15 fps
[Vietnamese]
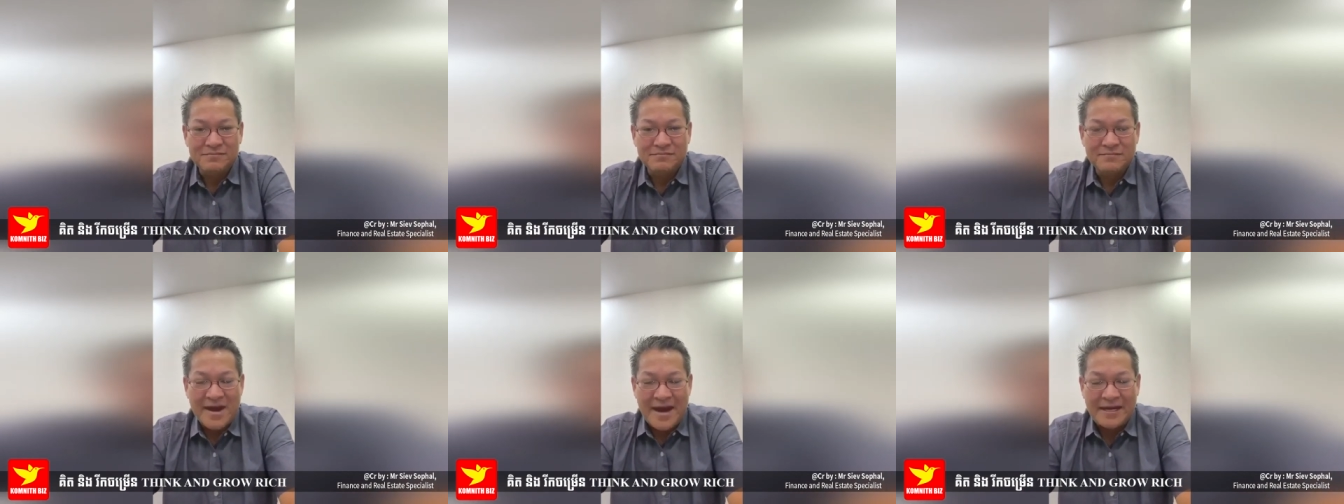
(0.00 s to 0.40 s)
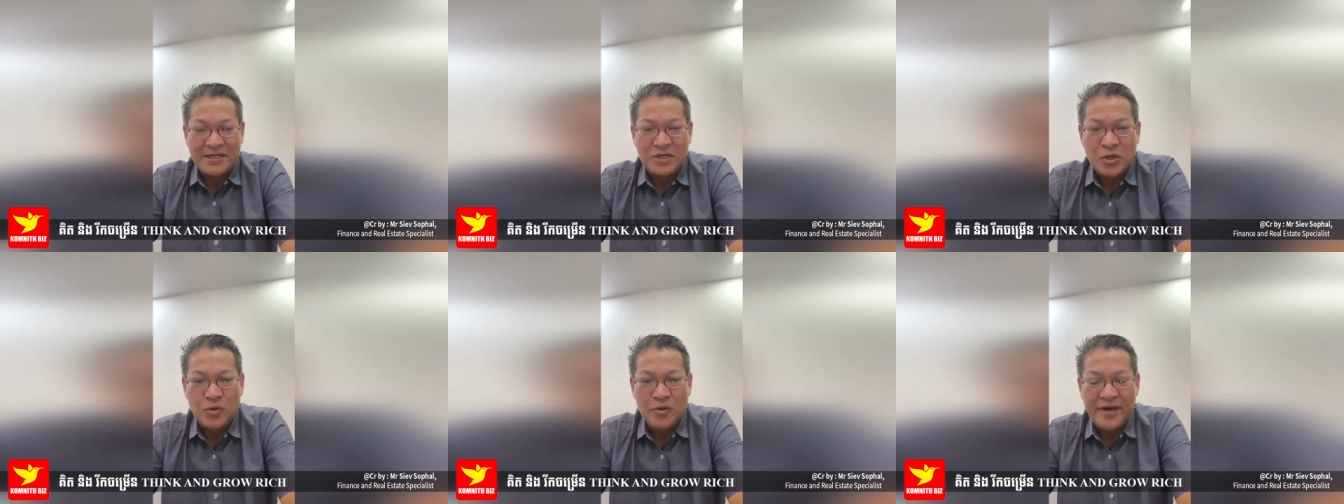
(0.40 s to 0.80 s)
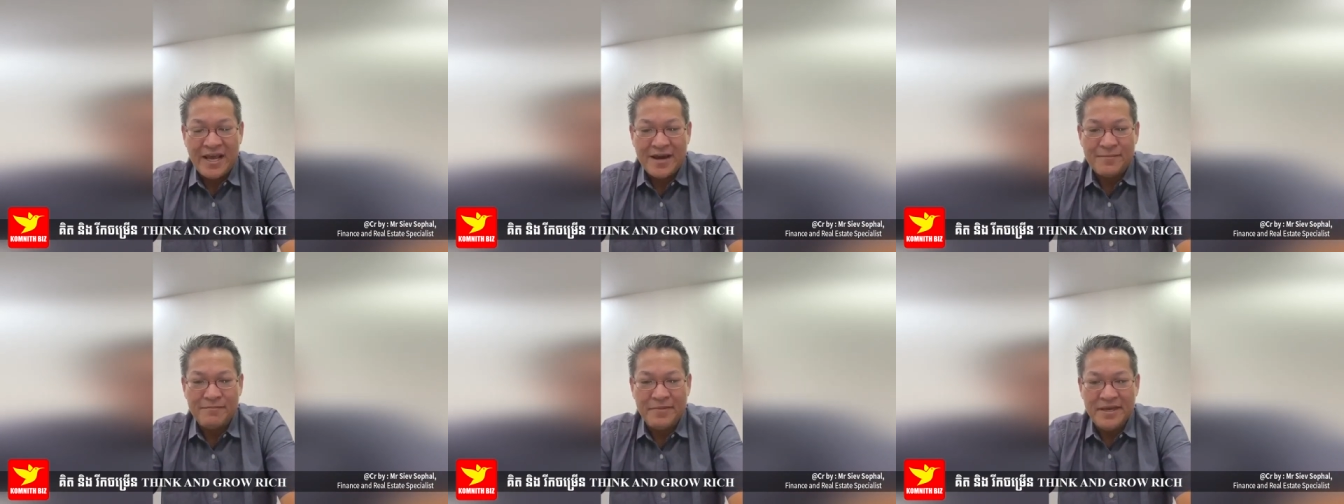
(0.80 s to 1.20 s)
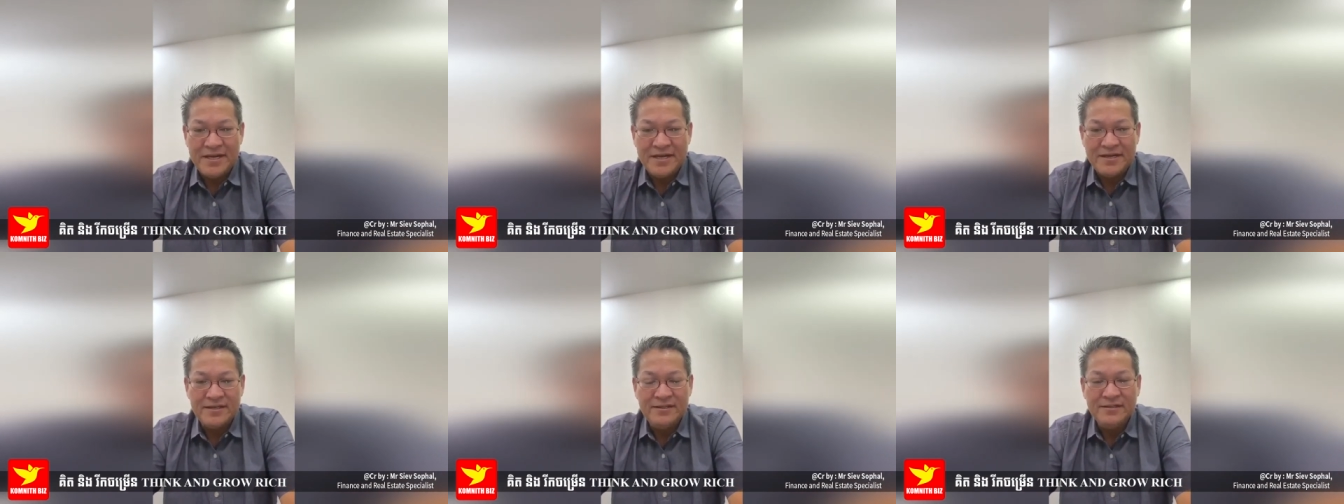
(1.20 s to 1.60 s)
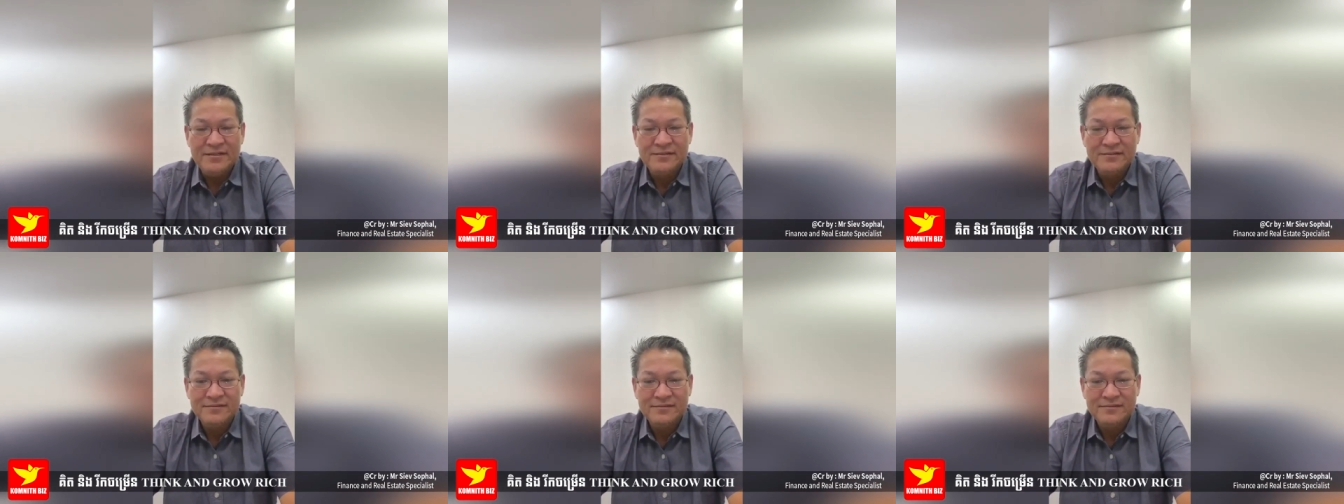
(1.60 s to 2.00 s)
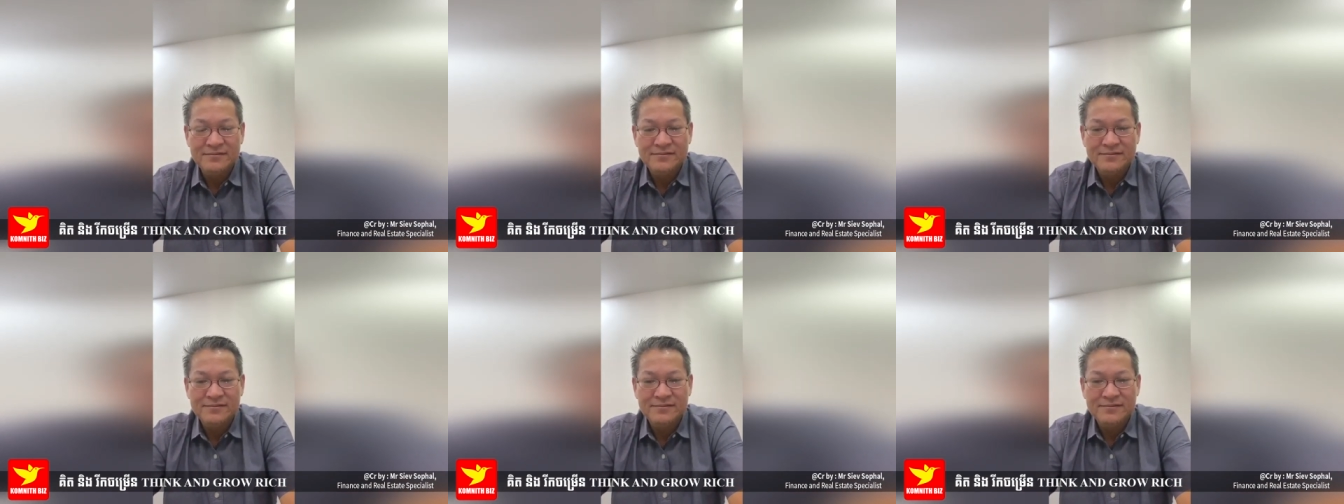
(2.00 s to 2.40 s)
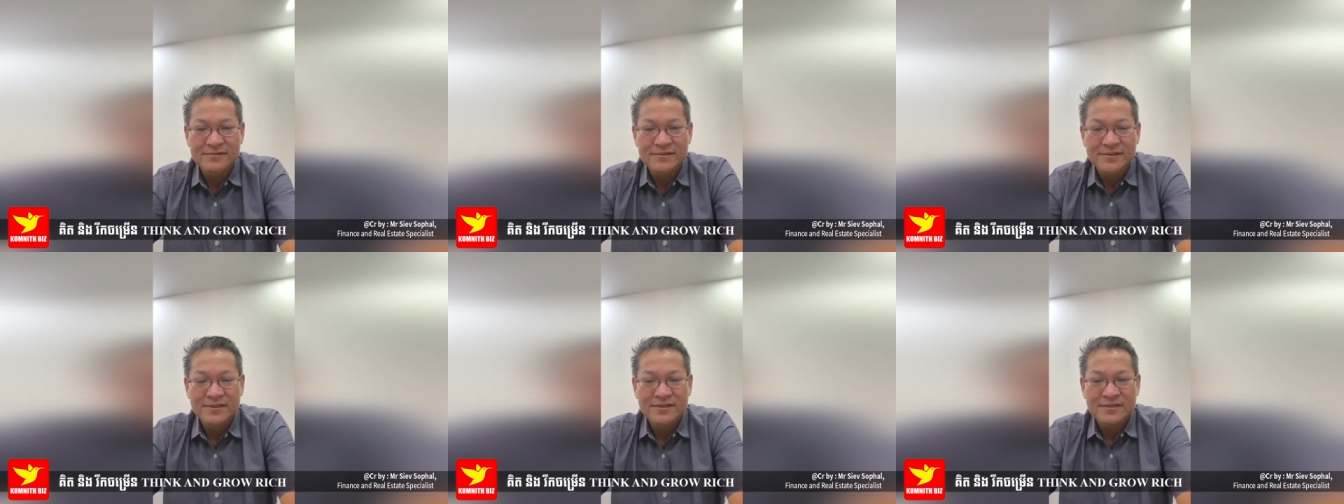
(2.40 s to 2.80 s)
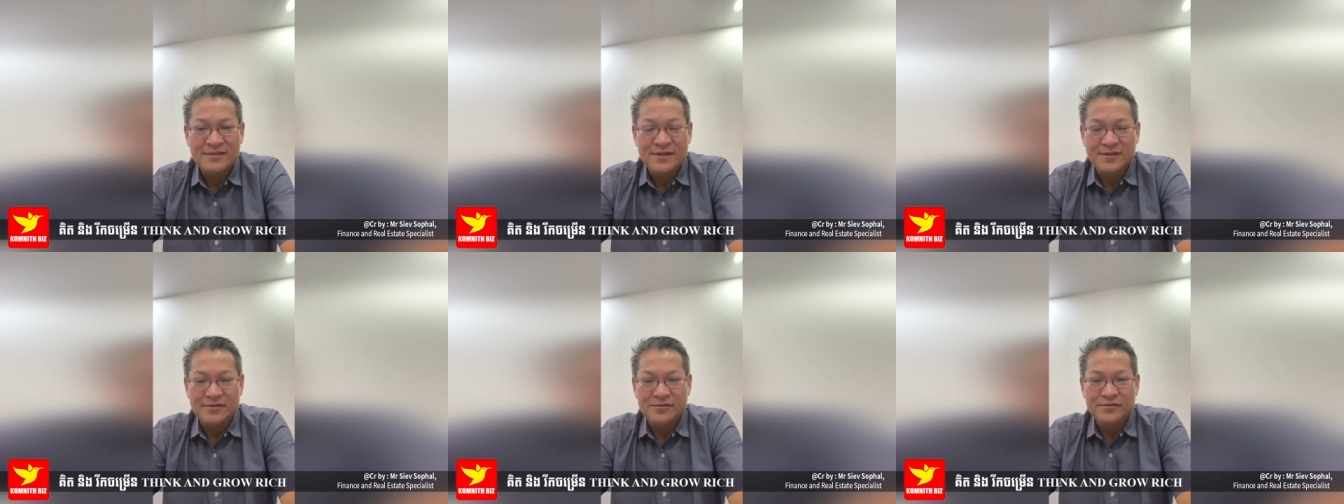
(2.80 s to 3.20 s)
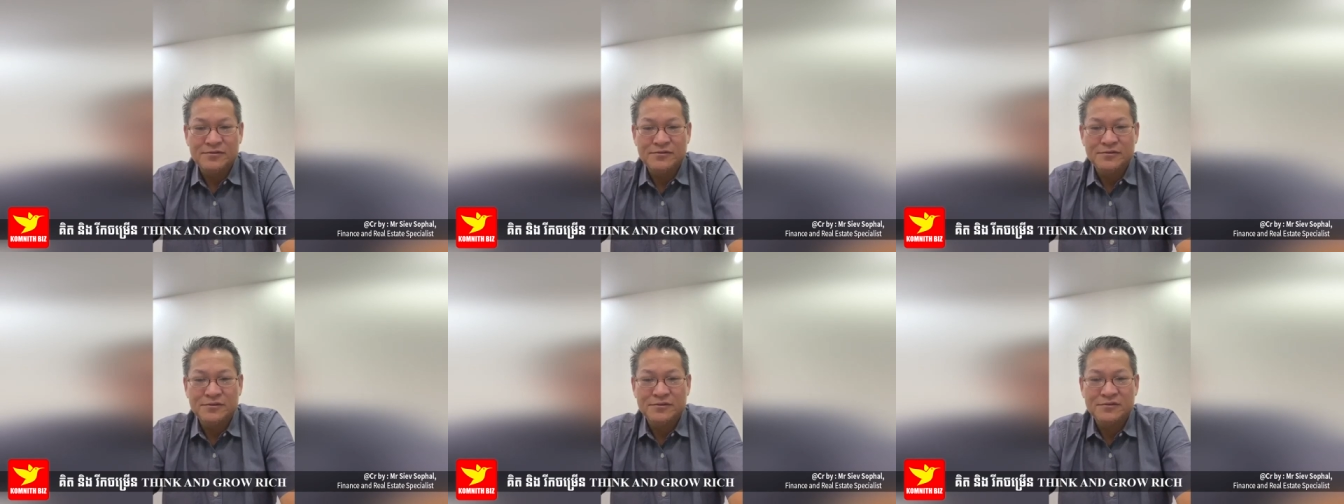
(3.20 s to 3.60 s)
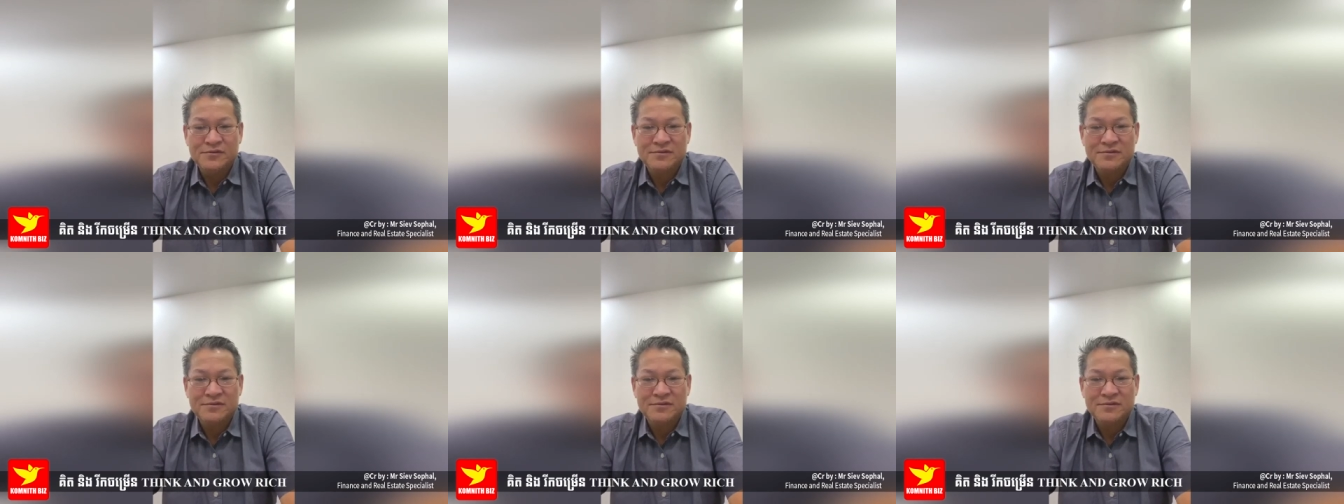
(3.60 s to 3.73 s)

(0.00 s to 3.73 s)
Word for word: bàn côn nhẹ miền từ